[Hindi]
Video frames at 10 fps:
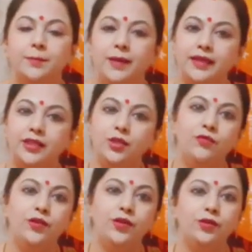बाकी
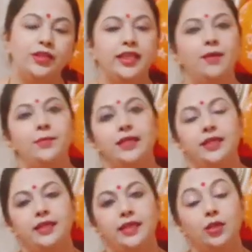ओवरऑल ये आपके
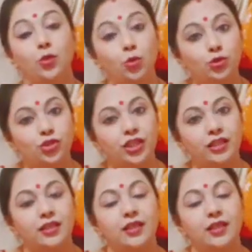लिए रहे गोचर